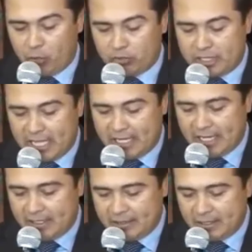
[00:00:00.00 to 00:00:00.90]

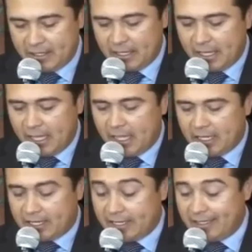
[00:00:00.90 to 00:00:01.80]
voluntaria,
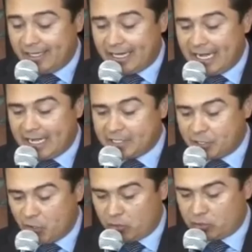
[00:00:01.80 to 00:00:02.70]
rendí
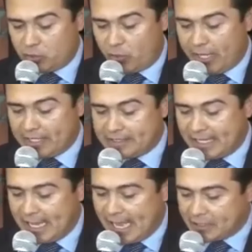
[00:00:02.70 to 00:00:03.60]
declaración sobre
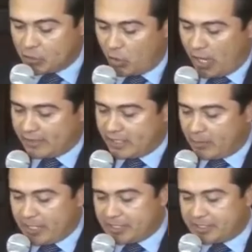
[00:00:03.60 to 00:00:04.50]
este caso
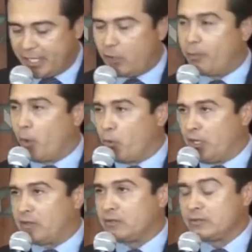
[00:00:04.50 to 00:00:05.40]
ante el Ministerio
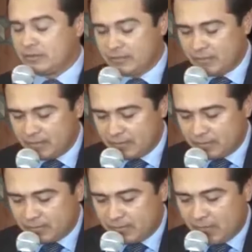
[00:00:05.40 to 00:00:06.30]
Público
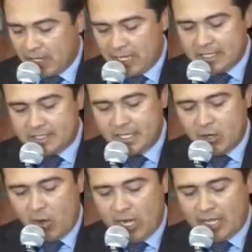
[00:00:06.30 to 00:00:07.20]
y
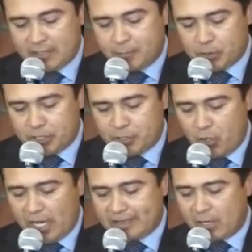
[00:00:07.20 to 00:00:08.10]
sigo a la
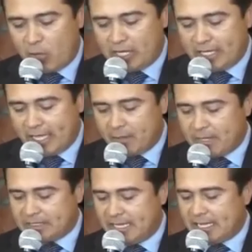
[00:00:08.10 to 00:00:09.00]
disposición ante cualquier
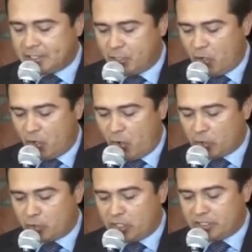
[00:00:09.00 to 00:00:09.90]
investigación
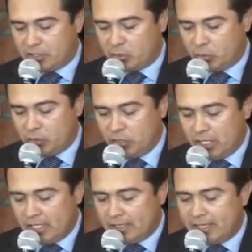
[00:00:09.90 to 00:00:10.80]
o solicitud
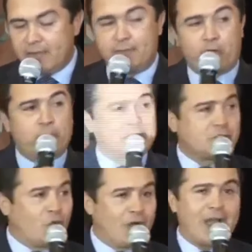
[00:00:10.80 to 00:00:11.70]
de
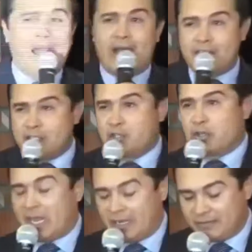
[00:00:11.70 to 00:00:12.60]
información
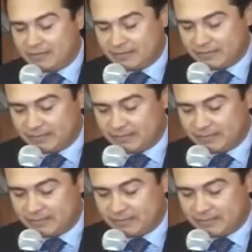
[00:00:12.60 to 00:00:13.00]
adicional.